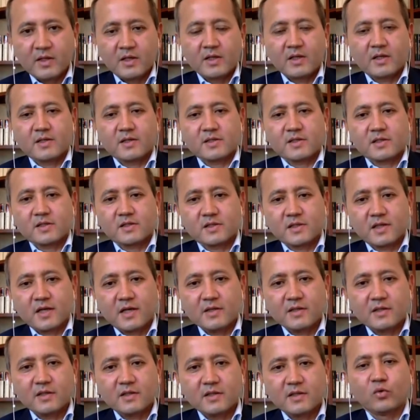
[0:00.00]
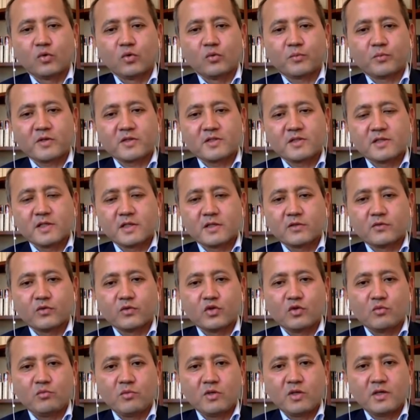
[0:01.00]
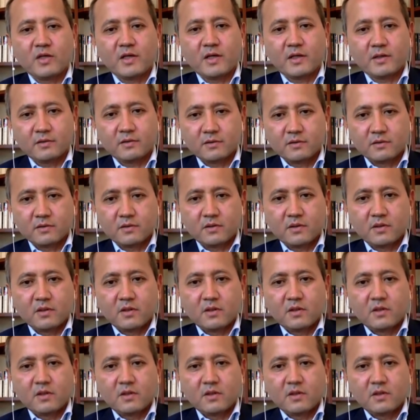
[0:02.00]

Казахстана по преследованию меня.